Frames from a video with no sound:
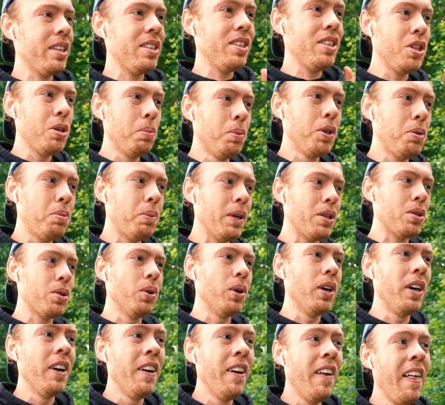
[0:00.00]
esse tipo de
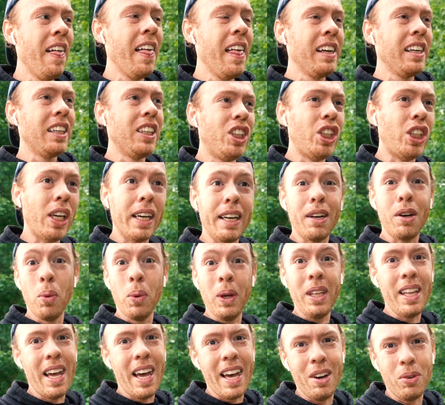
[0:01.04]
pessoa que chega com
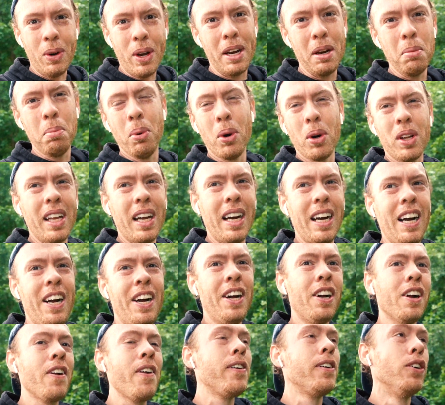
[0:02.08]
ideia, eu quero importar
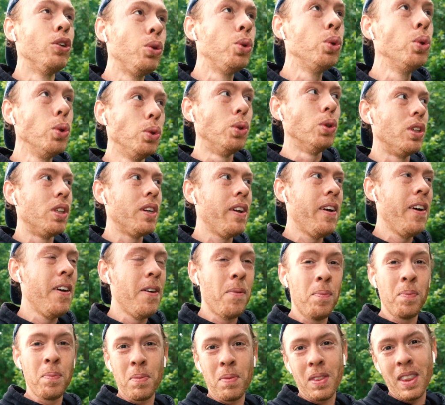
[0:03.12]
tudo,
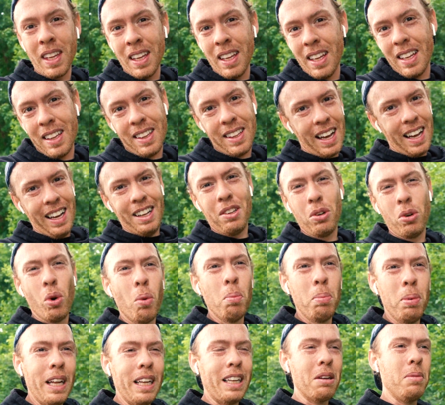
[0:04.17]
tá
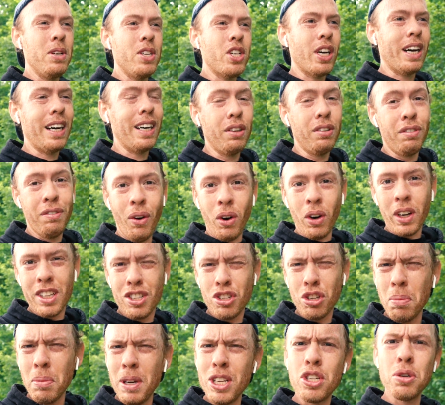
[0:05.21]
completamente errado. Foque
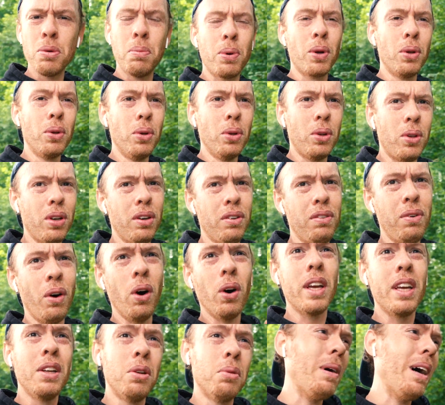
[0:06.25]
somente em um produto,
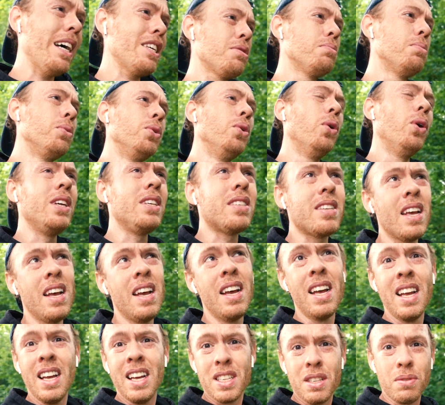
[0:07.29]
foque no máximo dois.
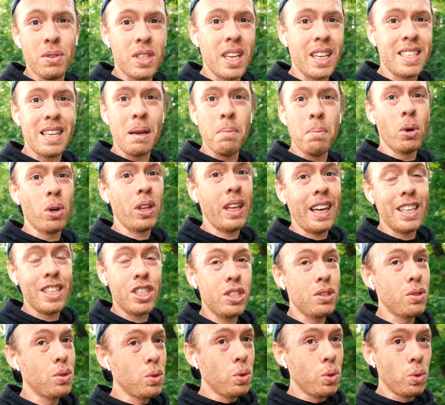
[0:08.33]
Se você quiser importar
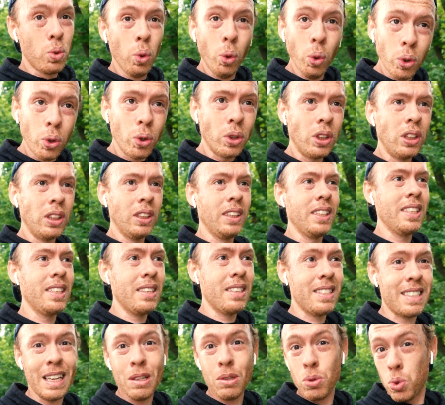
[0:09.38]
de tudo,
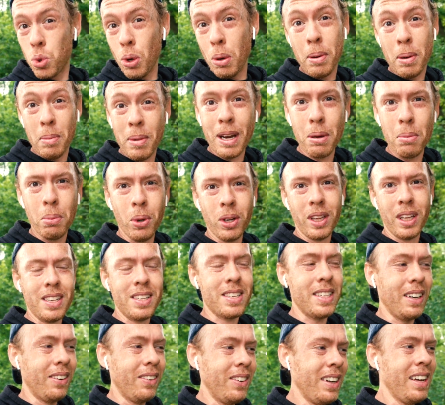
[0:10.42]
sendo sua primeira
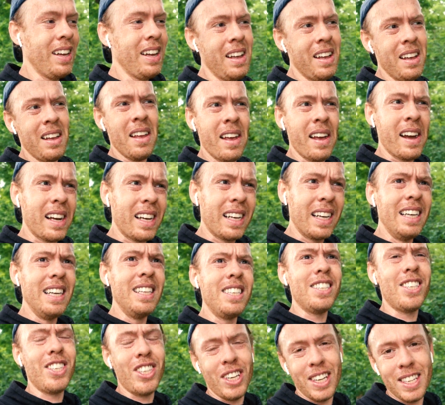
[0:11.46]
importação,
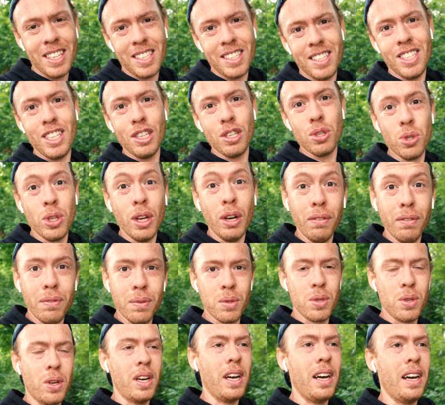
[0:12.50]
grandes chances disso não
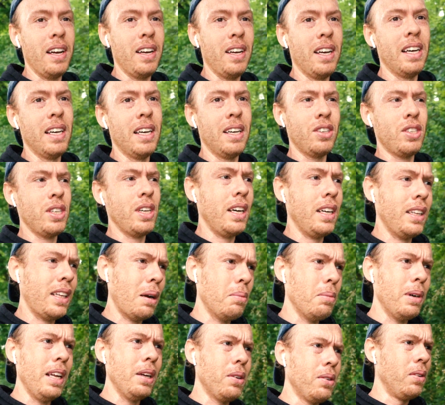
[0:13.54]
funcionar. Eh, eu já
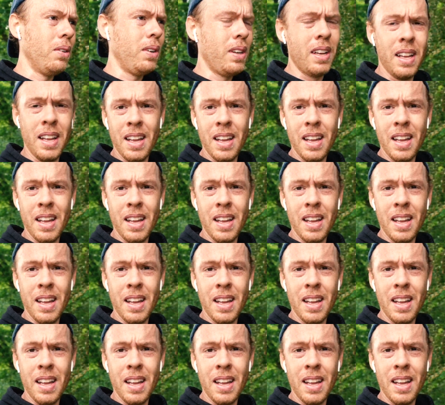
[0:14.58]
trabalhei com